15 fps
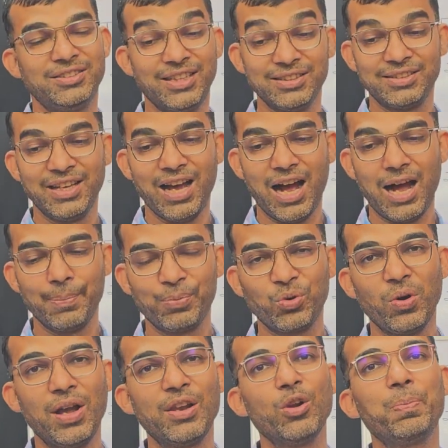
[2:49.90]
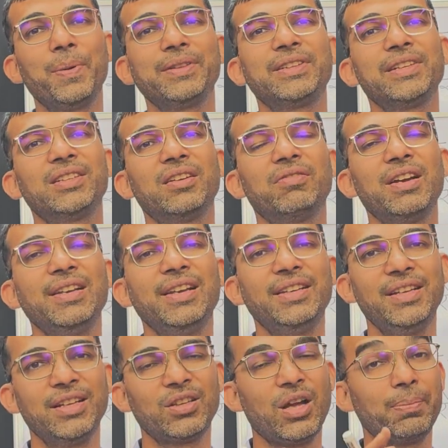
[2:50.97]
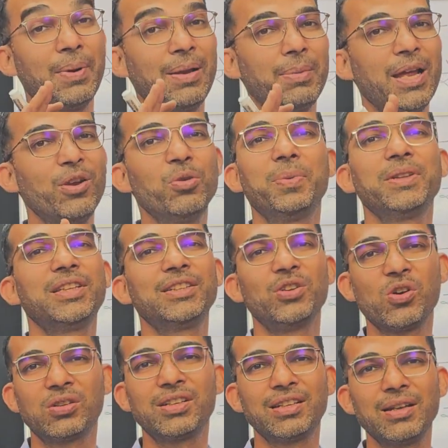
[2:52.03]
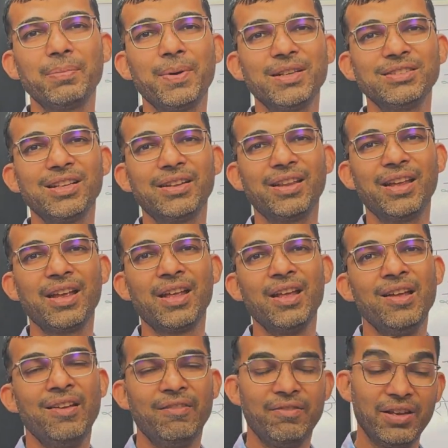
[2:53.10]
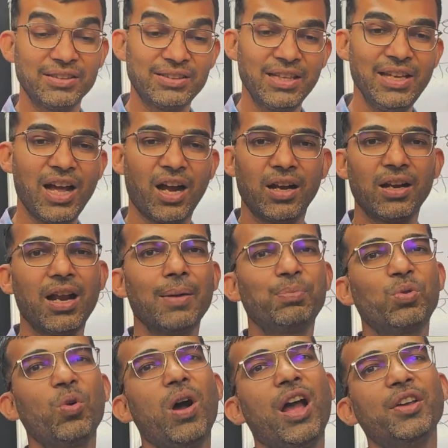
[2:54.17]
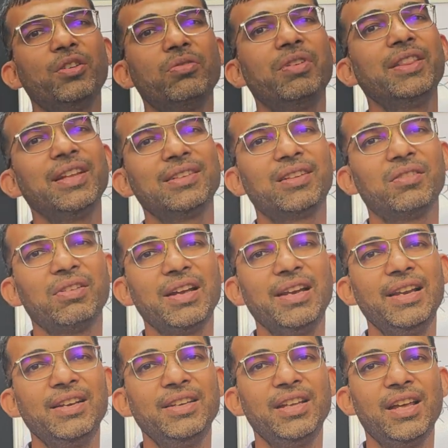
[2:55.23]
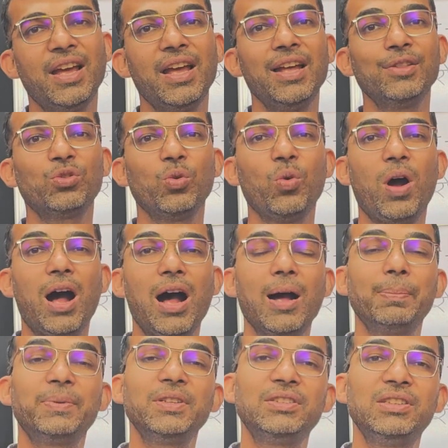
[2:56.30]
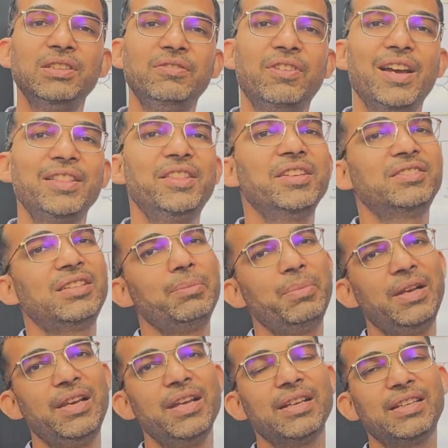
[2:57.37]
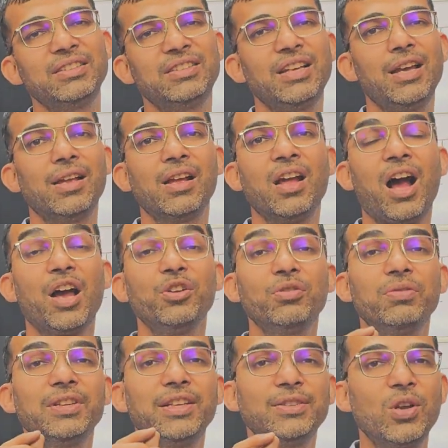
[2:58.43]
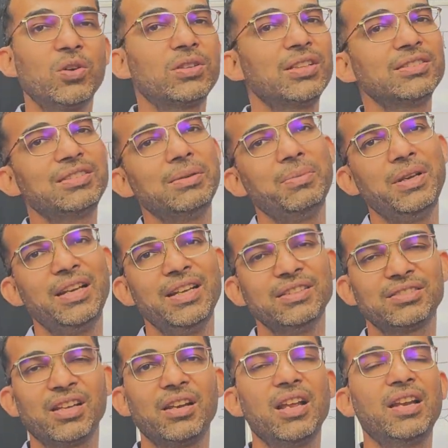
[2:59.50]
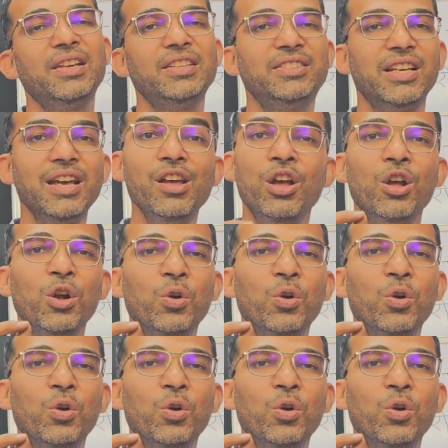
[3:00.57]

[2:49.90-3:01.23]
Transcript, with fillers: जैसे आपको एलोपैथिक दवाई लेनी है तो आप एलोपैथिक डॉक्टर के पास जाते हैं वैसे ही अगर आपको आयुर्वेदिक दवाई लेनी है तो आप किसी वैद्य से मिलिए किसी आयुर्वेदिक डॉक्टर से मिलिए सलाह लीजिए